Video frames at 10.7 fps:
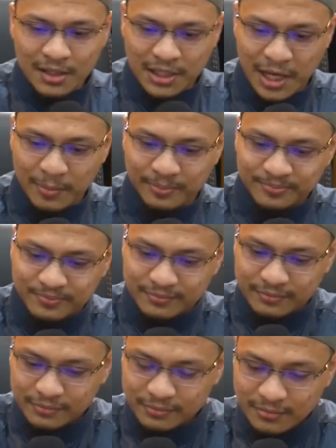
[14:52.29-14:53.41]
Taib,
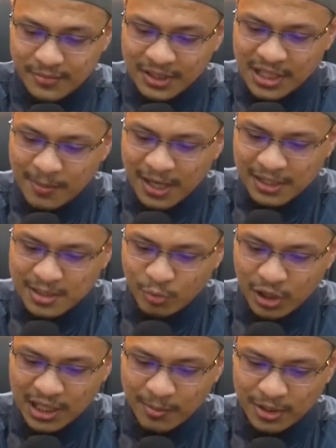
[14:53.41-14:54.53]
jamaah yang
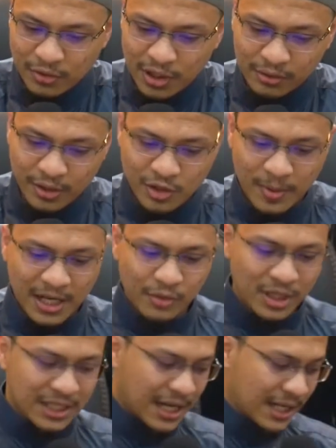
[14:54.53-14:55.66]
semoga dirahmati oleh Allah
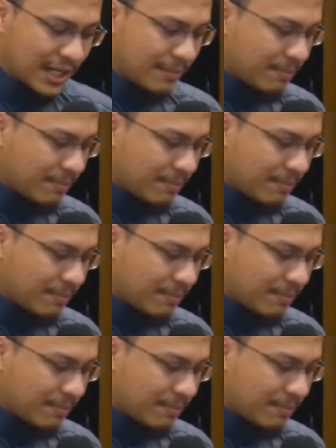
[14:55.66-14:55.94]
subhanahu wa ta'ala,